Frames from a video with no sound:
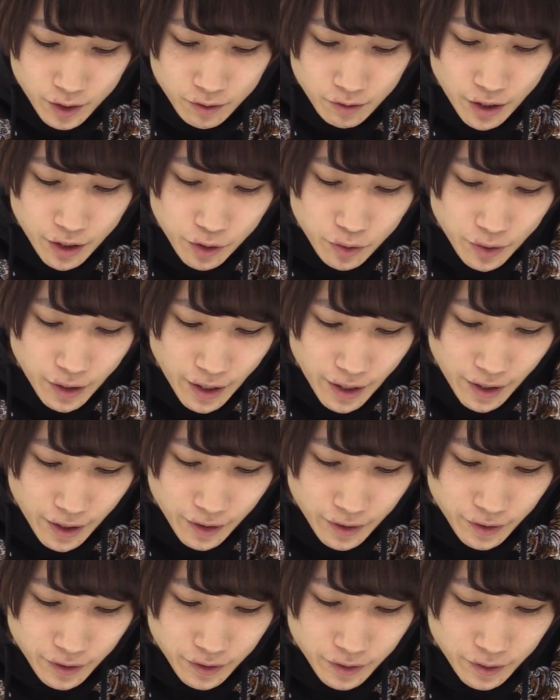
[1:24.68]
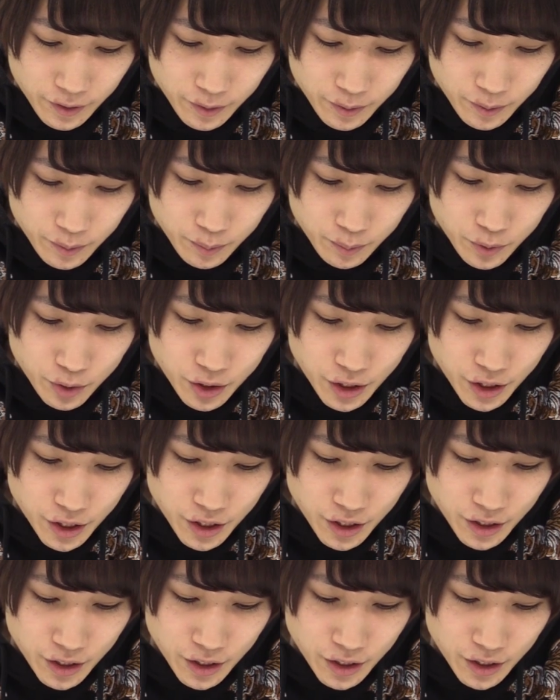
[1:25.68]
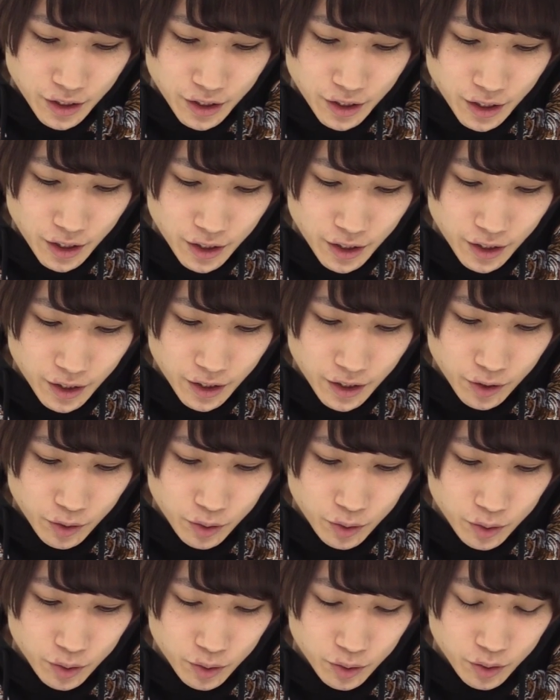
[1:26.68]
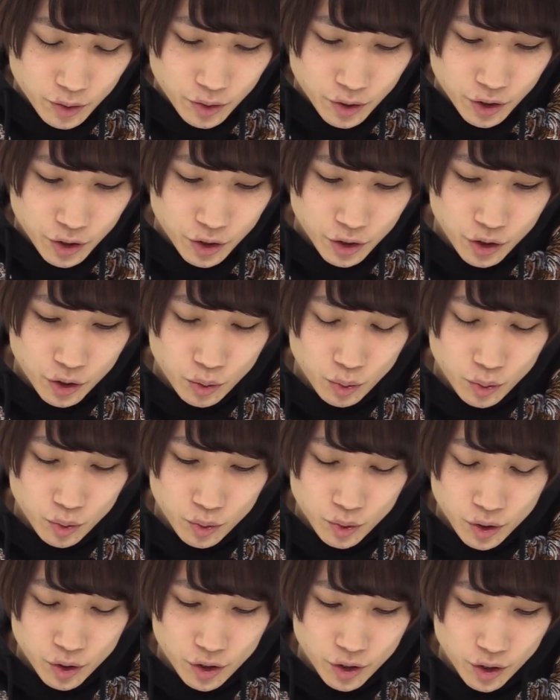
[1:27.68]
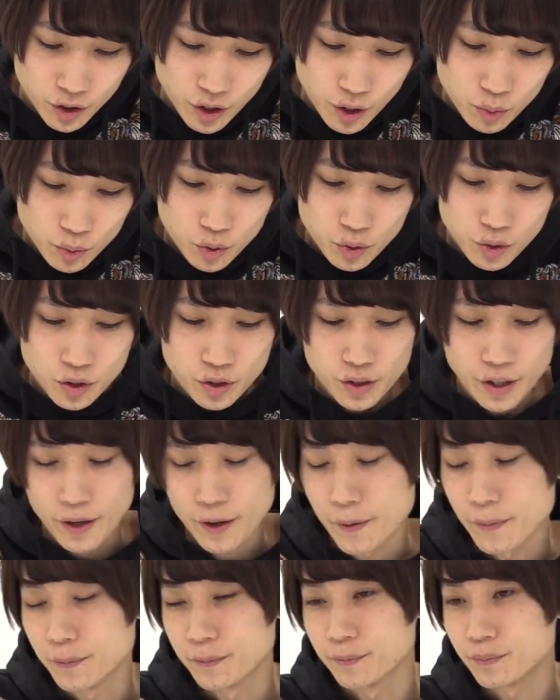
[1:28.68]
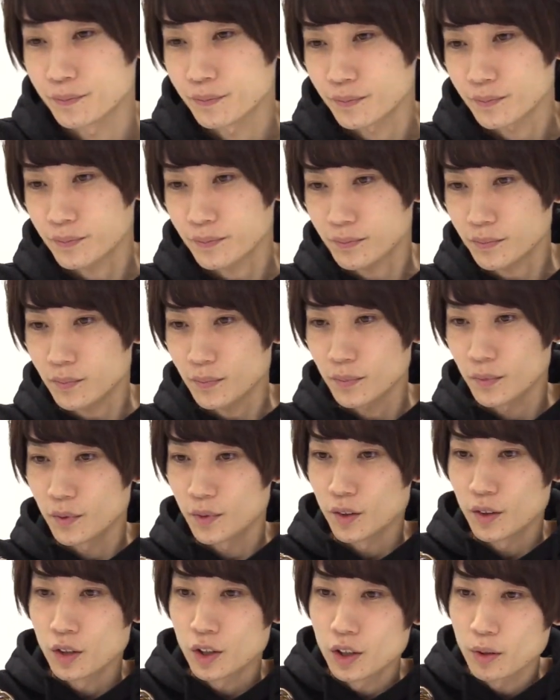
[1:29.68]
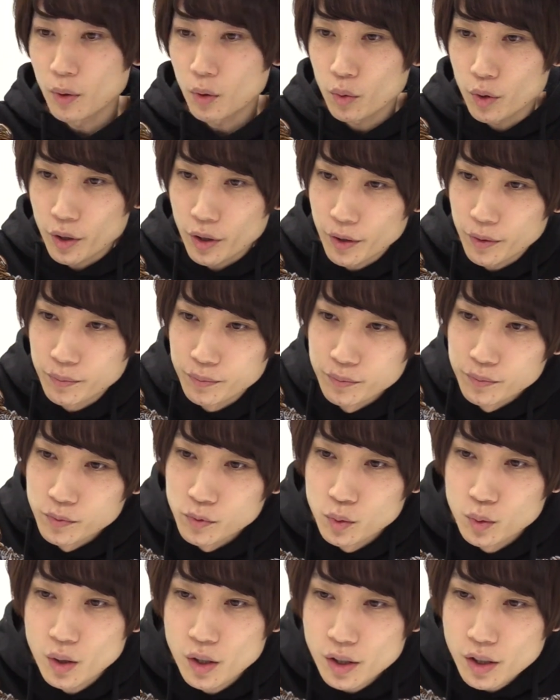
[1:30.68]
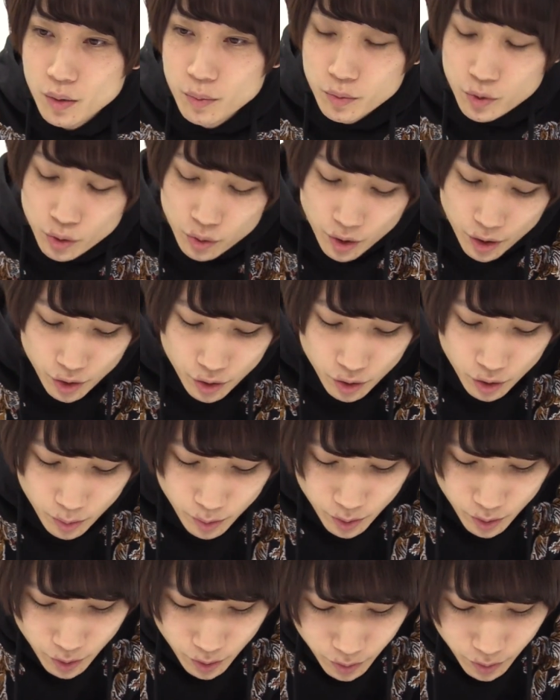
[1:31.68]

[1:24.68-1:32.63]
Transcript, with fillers: 割とね、難しいキャラだなっていう印象ですね結構強いですね今これ小川さん遊撃ついてます